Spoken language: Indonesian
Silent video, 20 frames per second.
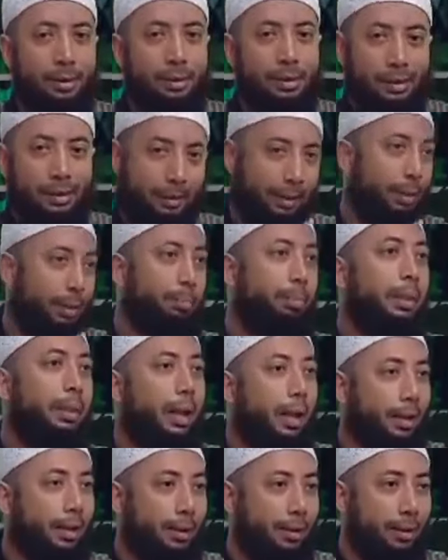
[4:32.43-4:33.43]

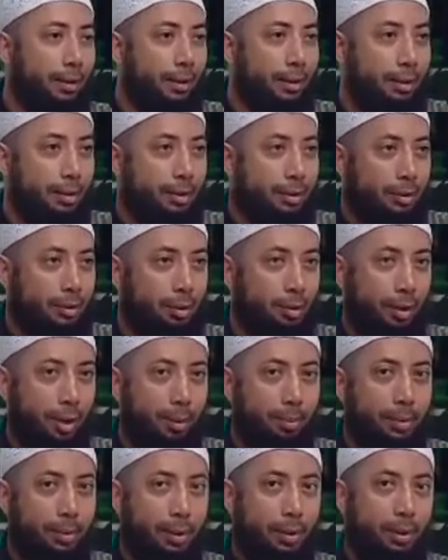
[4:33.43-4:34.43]
keterampilan
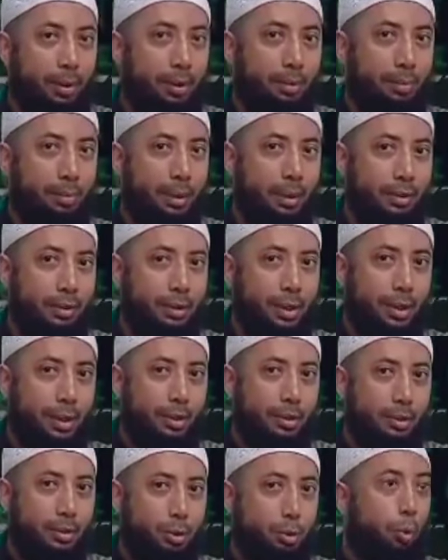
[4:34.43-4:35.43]
orang eh, mengejar
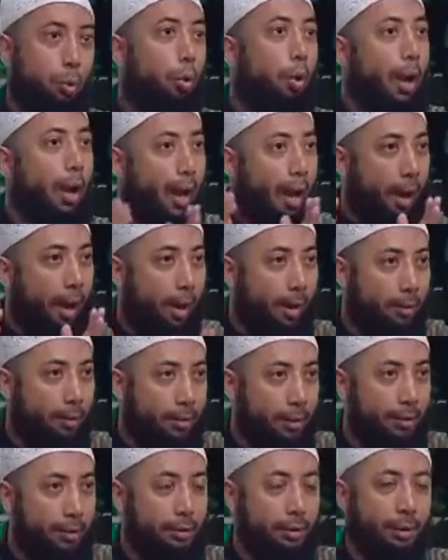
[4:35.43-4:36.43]
sekolah
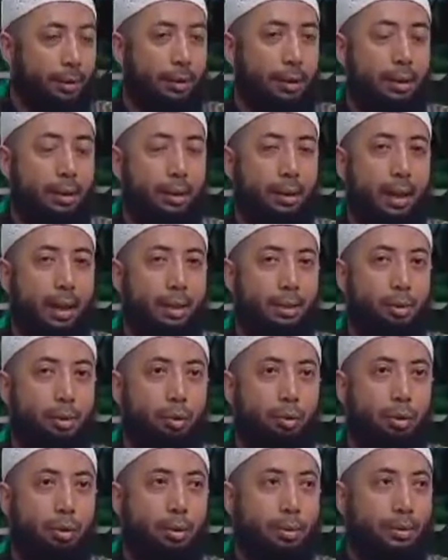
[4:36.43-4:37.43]
titel
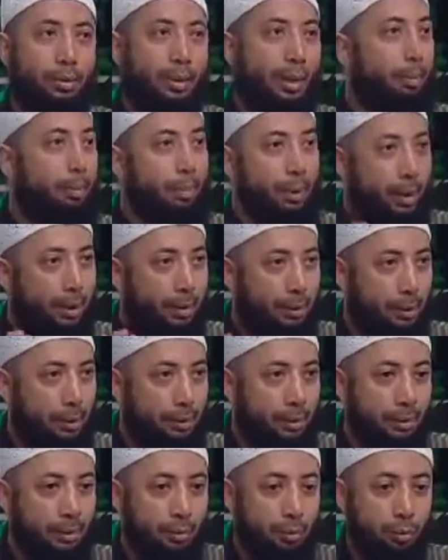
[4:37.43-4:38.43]
atau keterampilan
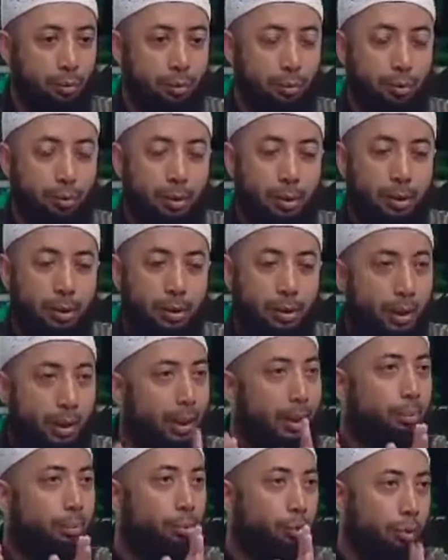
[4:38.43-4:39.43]
tertentu
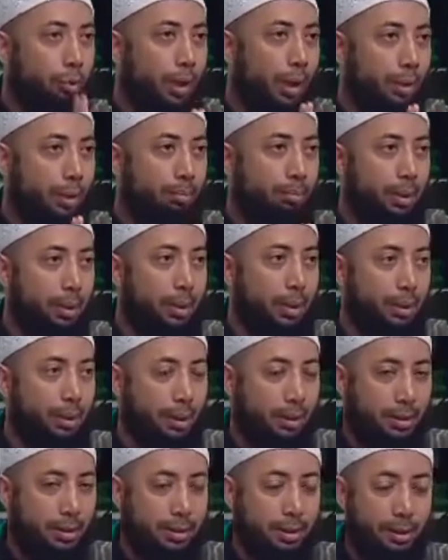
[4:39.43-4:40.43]
ilmu dalam bidang
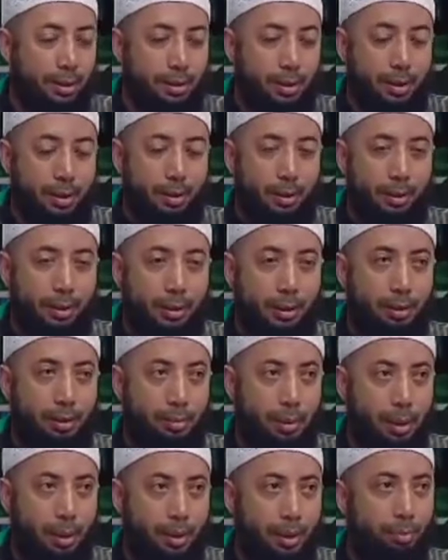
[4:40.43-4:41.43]
yang sedang dia inginkan,
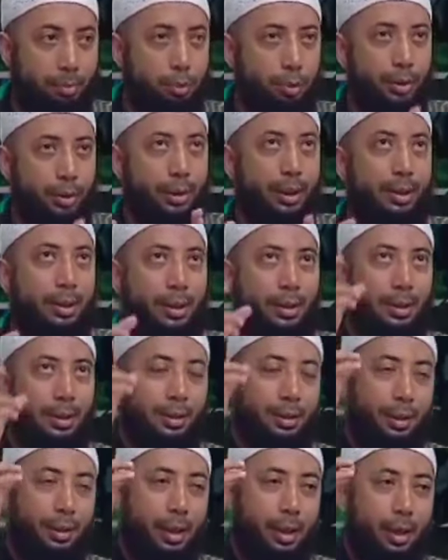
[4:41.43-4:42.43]
maka dia punya tangga
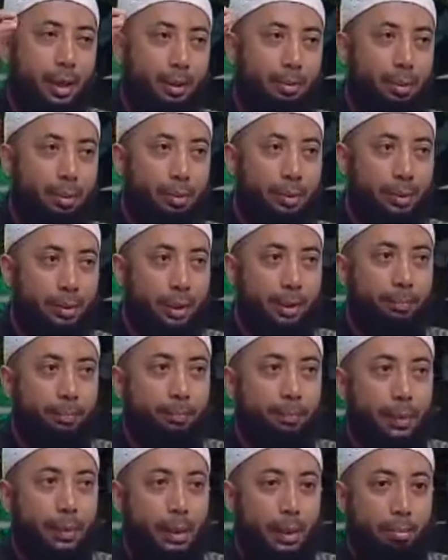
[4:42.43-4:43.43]
dan dia akan memetik
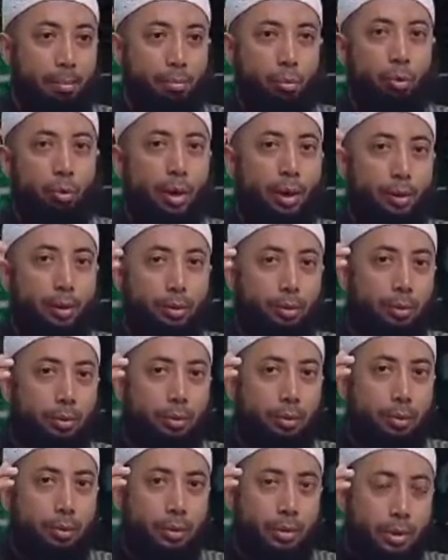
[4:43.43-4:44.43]
buah itu
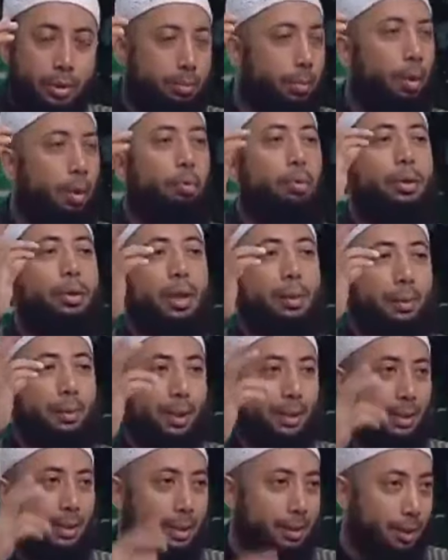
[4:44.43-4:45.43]
semau dia
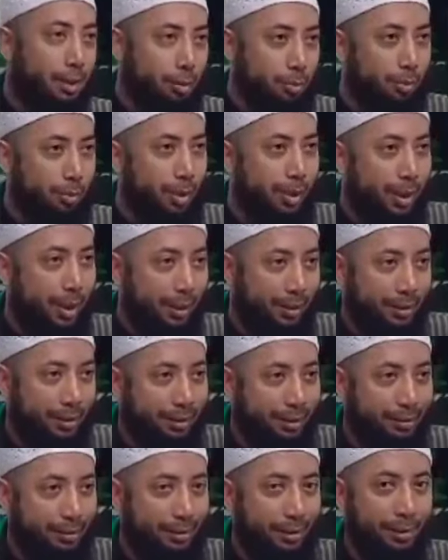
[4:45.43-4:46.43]
pada saat dia sudah naik,
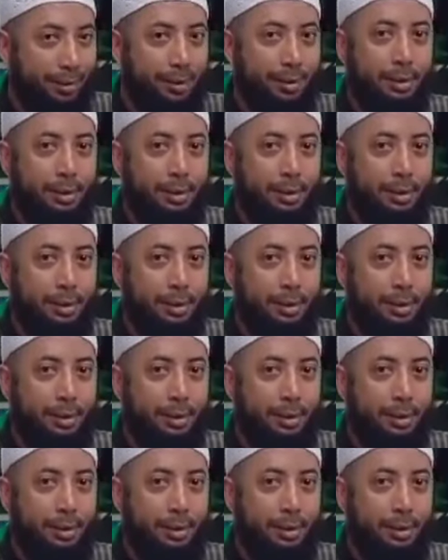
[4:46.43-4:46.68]
gitu kan.